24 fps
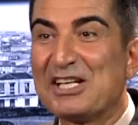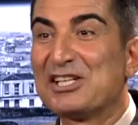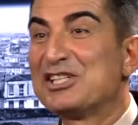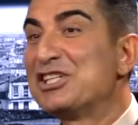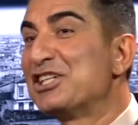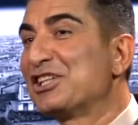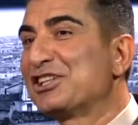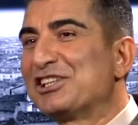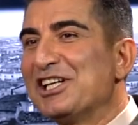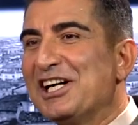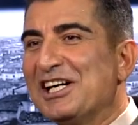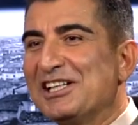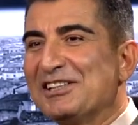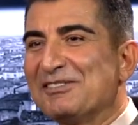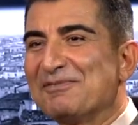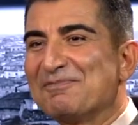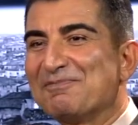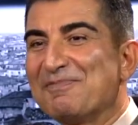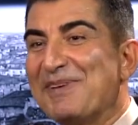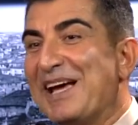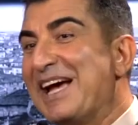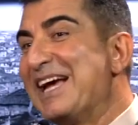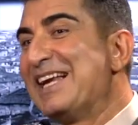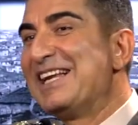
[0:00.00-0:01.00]
40'tan,
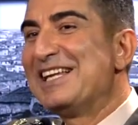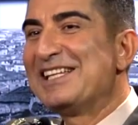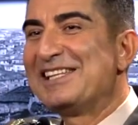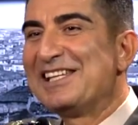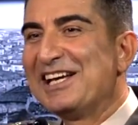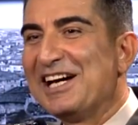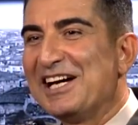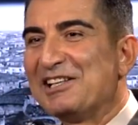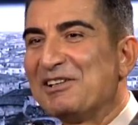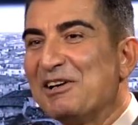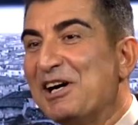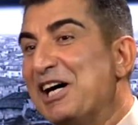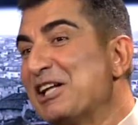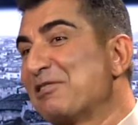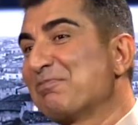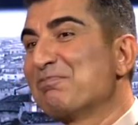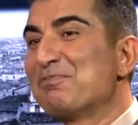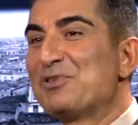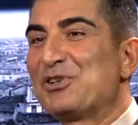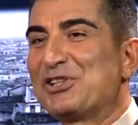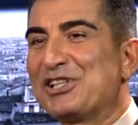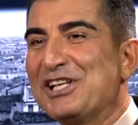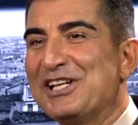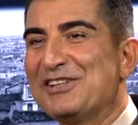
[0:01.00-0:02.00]
50'den,
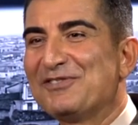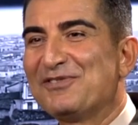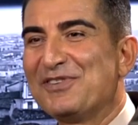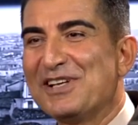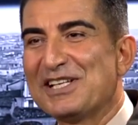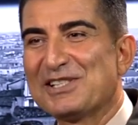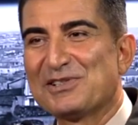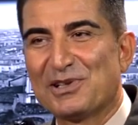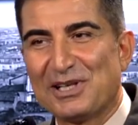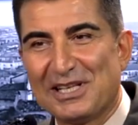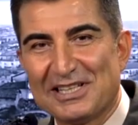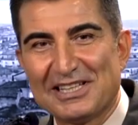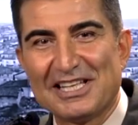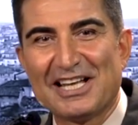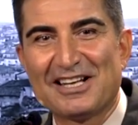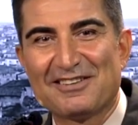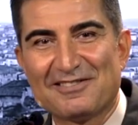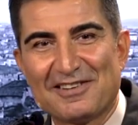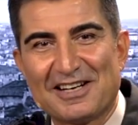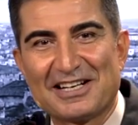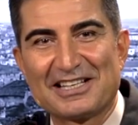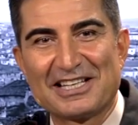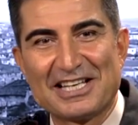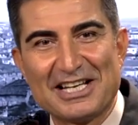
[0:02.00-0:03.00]
60'tan fazla
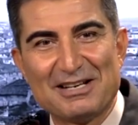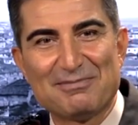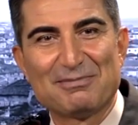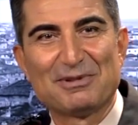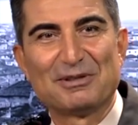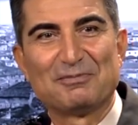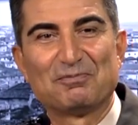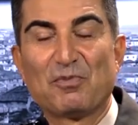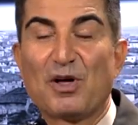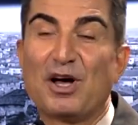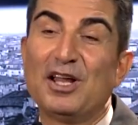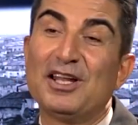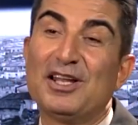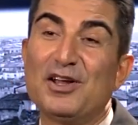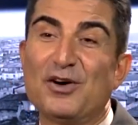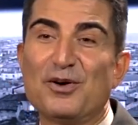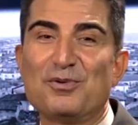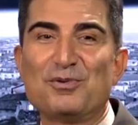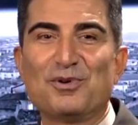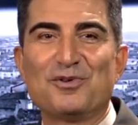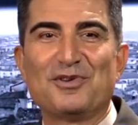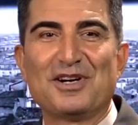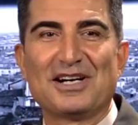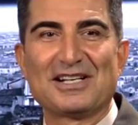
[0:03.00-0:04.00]
olanlar var değil mi? Allah
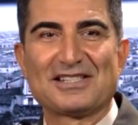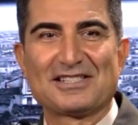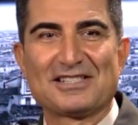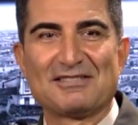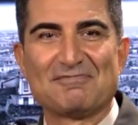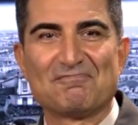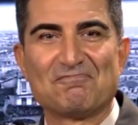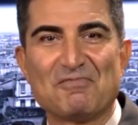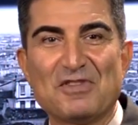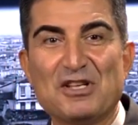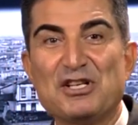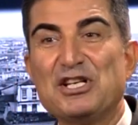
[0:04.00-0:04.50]
ömür versin.